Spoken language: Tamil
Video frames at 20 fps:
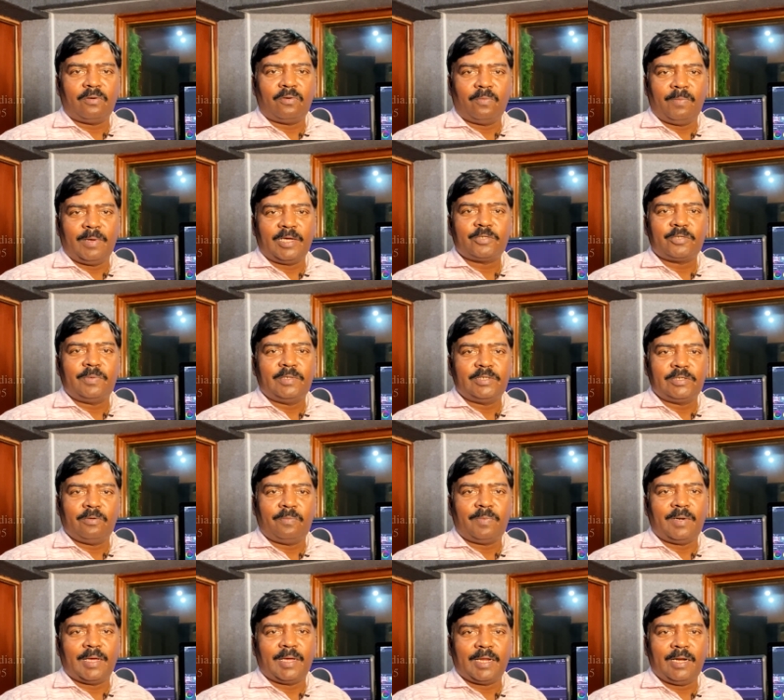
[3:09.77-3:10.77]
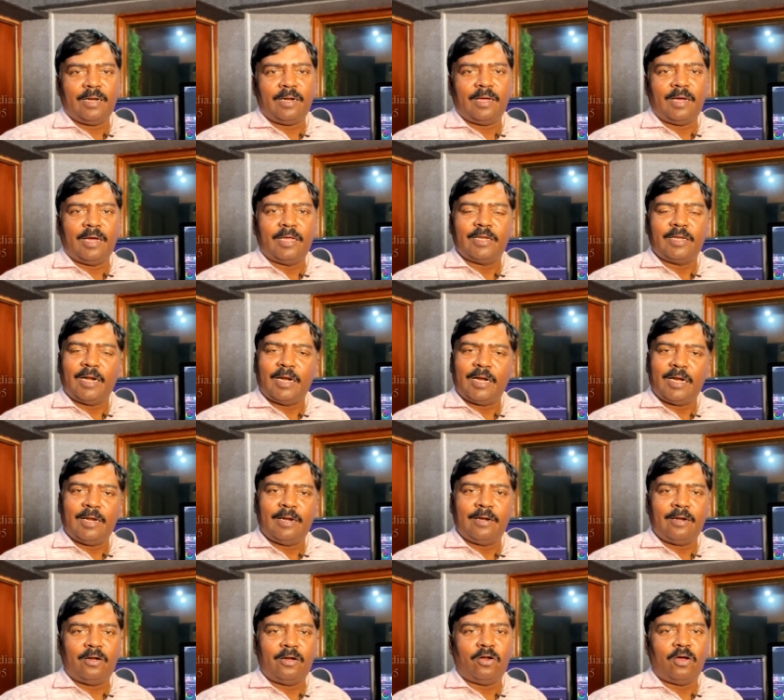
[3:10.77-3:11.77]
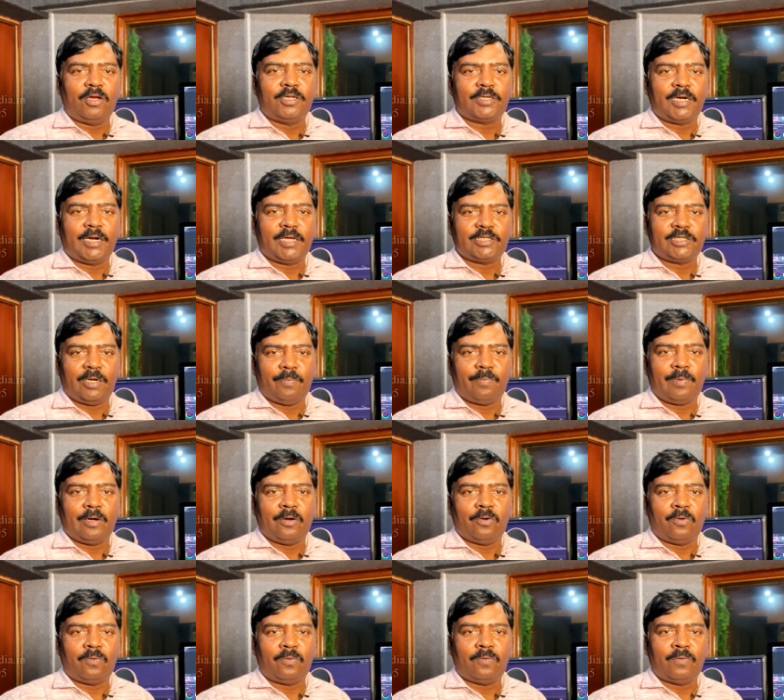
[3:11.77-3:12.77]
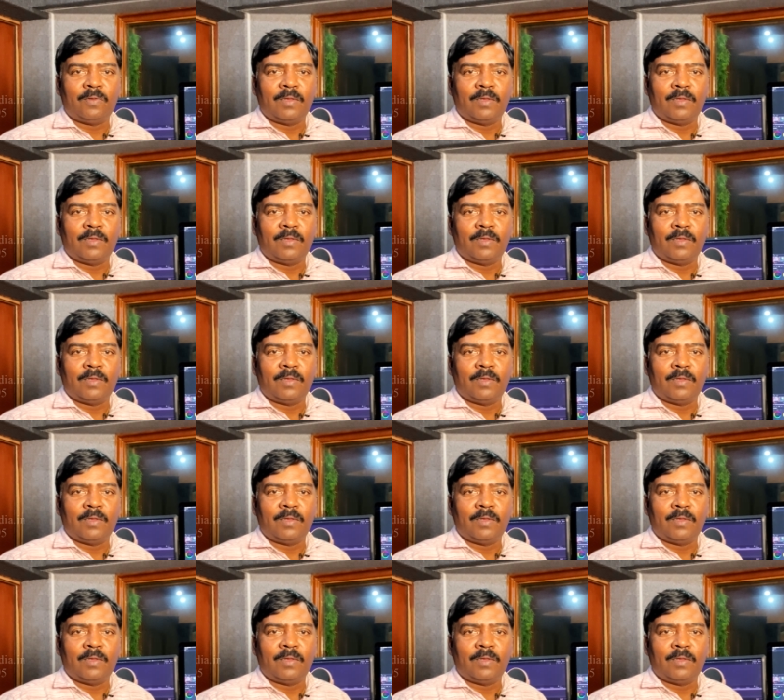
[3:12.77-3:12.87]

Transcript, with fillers: ரொம்ப எக்ஸ்பென்சிவ் ப்ளகின் அது நல்ல நாய்ஸ் ரிடக்ஷன் பண்ணும்